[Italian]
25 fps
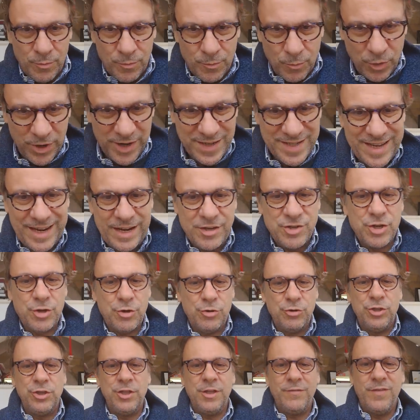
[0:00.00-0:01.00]
Buonasera,
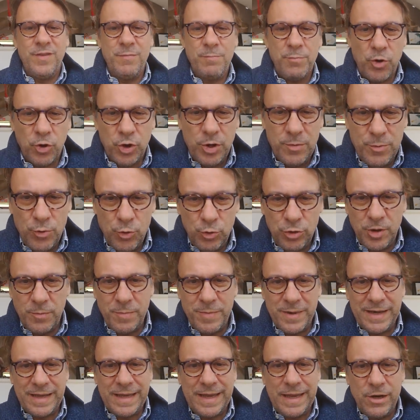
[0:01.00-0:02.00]
cerco di dirvi in pochi minuti
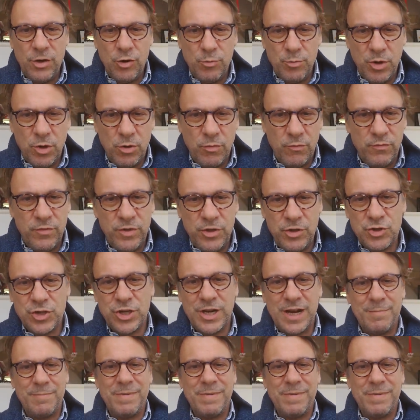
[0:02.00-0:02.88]
perché non mi convince la